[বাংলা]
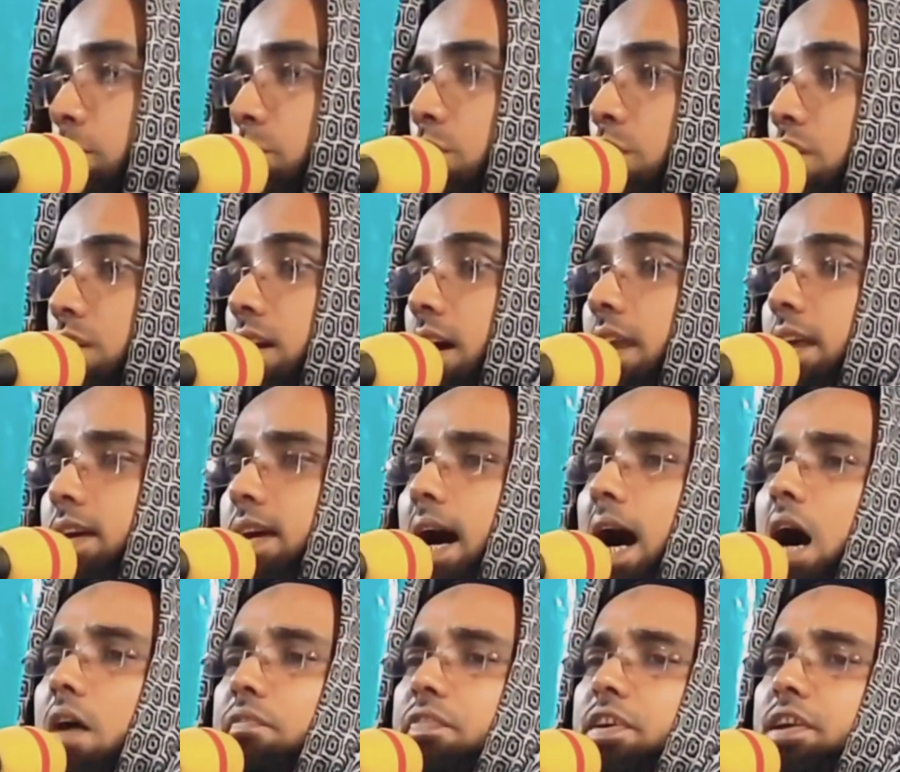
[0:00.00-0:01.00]
মক্কার
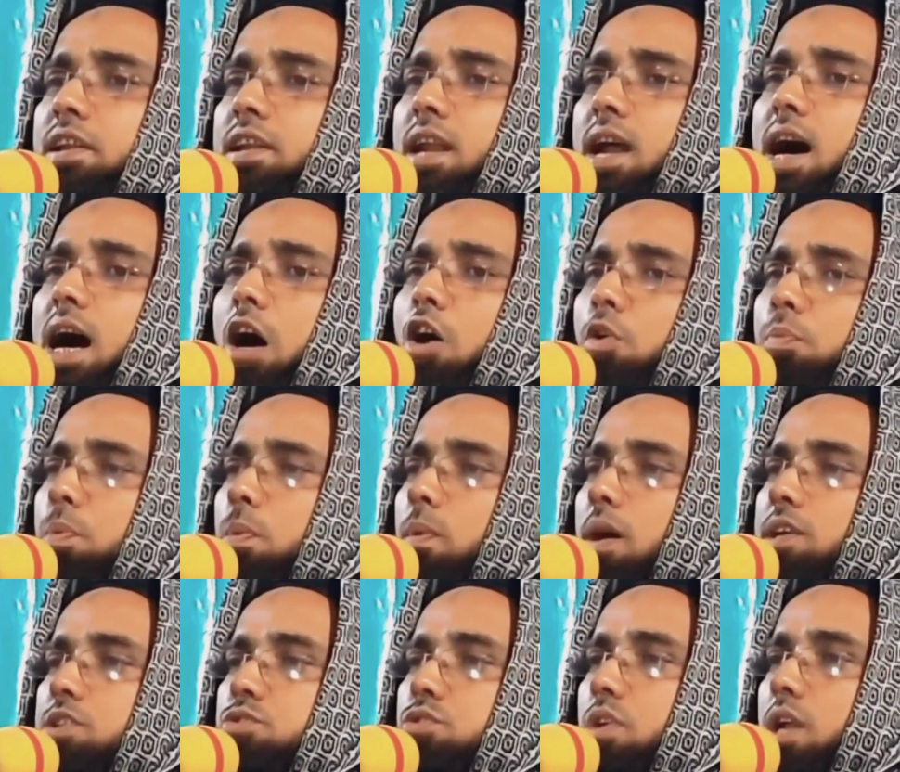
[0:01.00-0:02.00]
কাফিররা
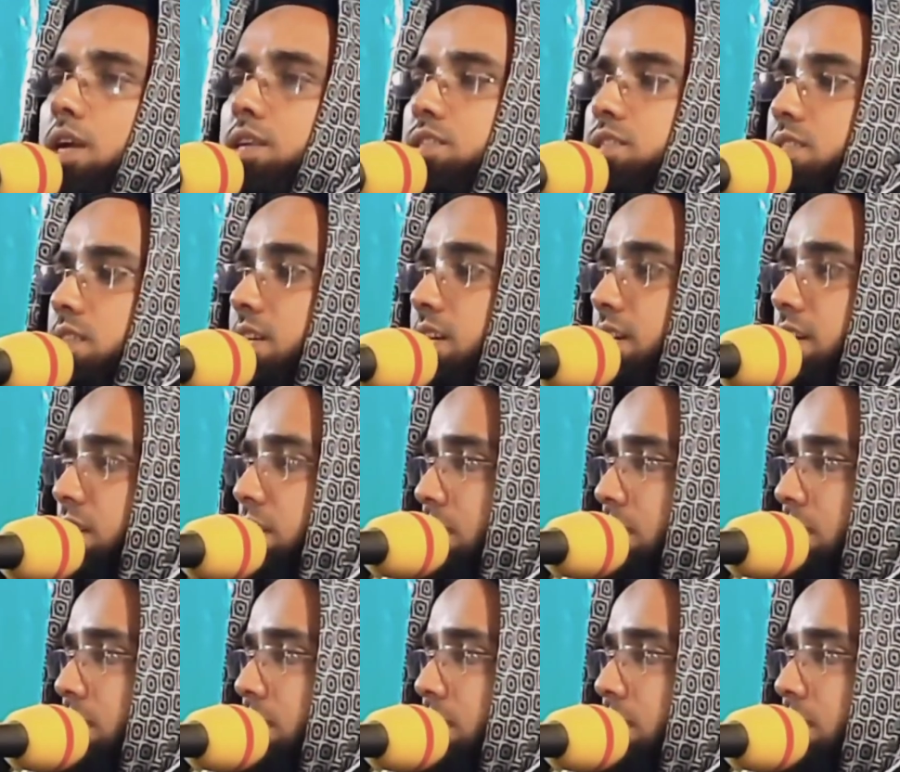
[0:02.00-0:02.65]
অপবাদ চড়াচ্ছে